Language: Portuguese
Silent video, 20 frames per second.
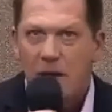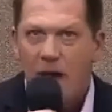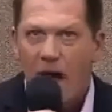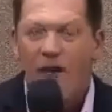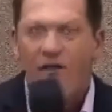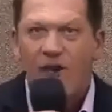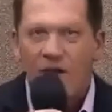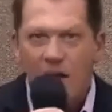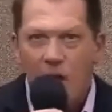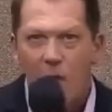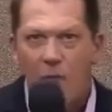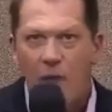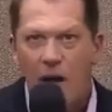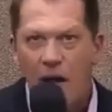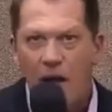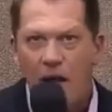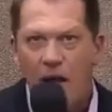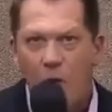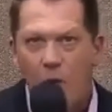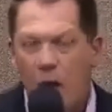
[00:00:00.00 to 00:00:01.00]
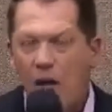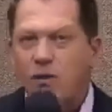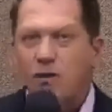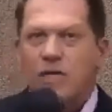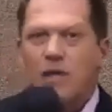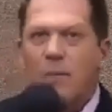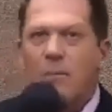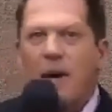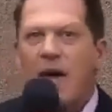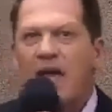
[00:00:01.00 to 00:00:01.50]
A vida humana.
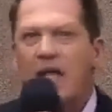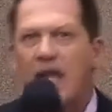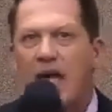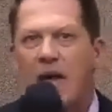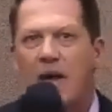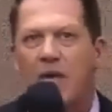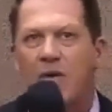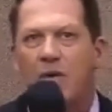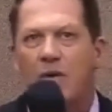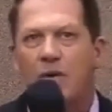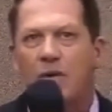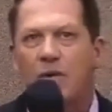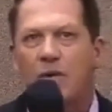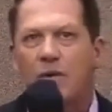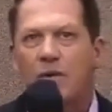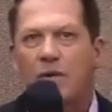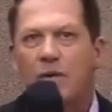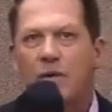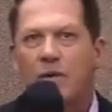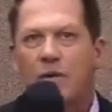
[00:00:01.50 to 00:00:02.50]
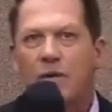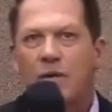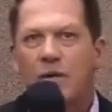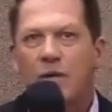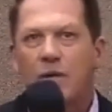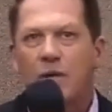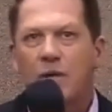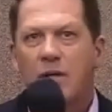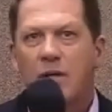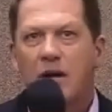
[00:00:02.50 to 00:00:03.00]
Quantos se perderam
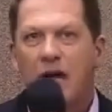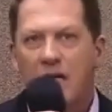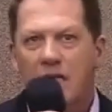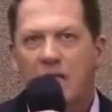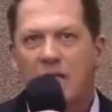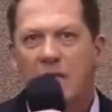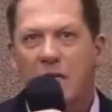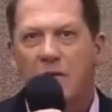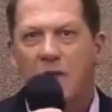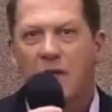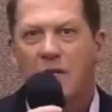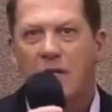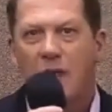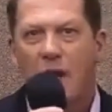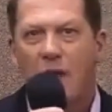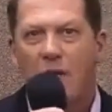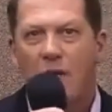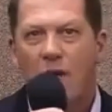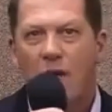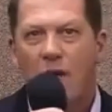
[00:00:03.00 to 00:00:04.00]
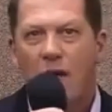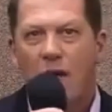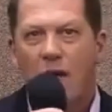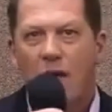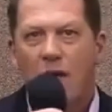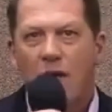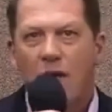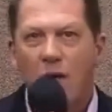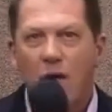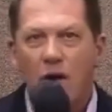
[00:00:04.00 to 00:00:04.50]
nessa situação?
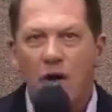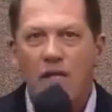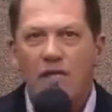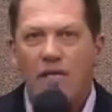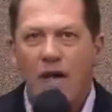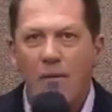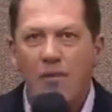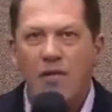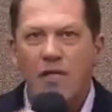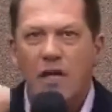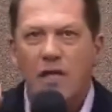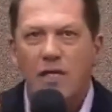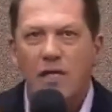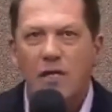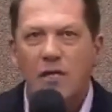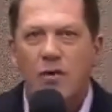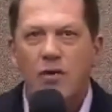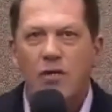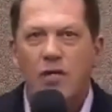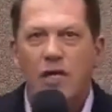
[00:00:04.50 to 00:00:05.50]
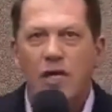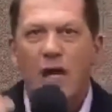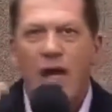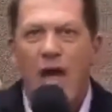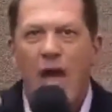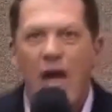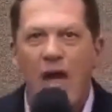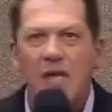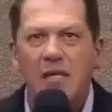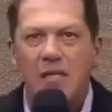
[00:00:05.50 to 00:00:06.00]
Então, nós temos que
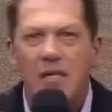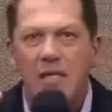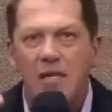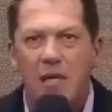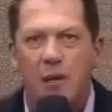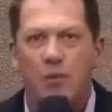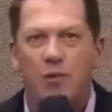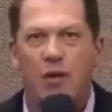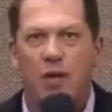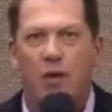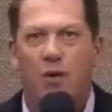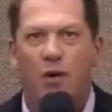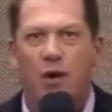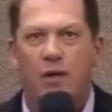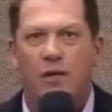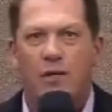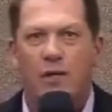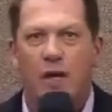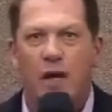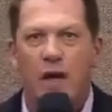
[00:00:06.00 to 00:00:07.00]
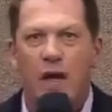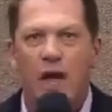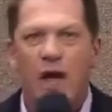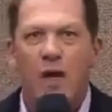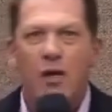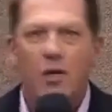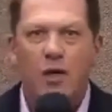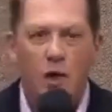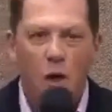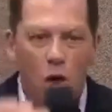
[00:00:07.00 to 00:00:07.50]
discutir esse tipo de coisa.
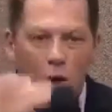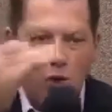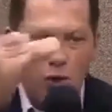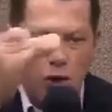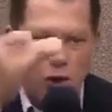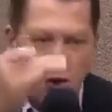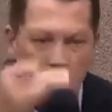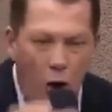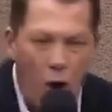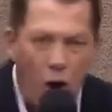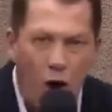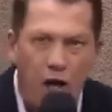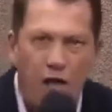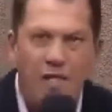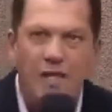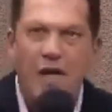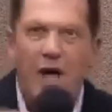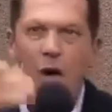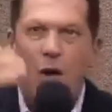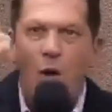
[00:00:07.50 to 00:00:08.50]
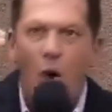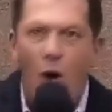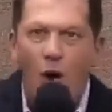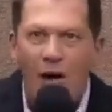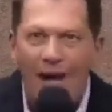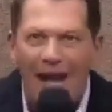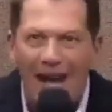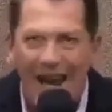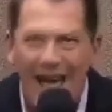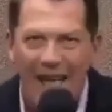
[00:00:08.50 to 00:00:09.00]
Soluções
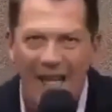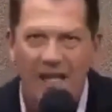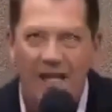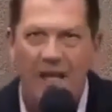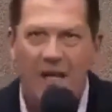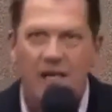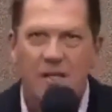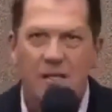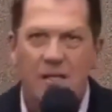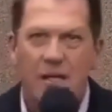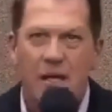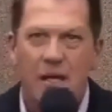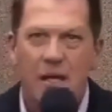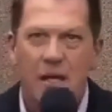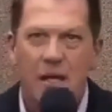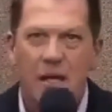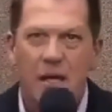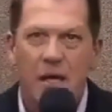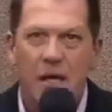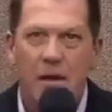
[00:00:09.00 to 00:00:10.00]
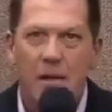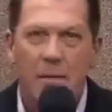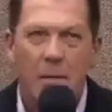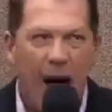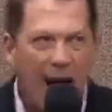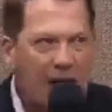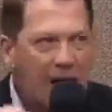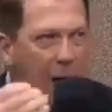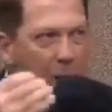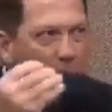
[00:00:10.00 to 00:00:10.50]
concretas.
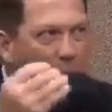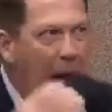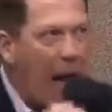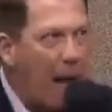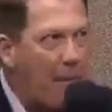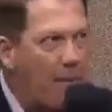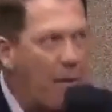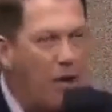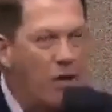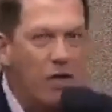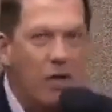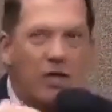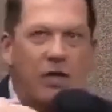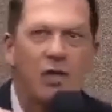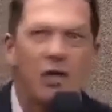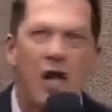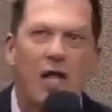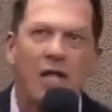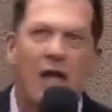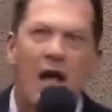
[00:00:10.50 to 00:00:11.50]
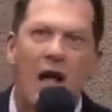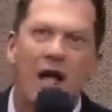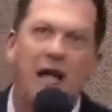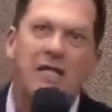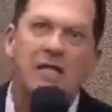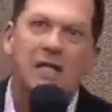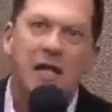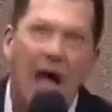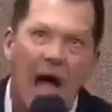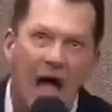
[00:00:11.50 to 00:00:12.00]
Bater papo, a gente já está
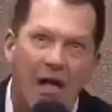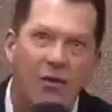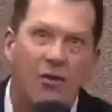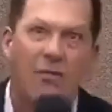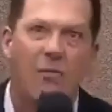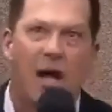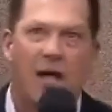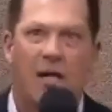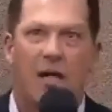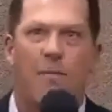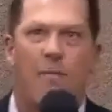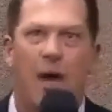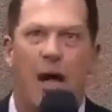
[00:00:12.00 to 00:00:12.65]
cansado de bater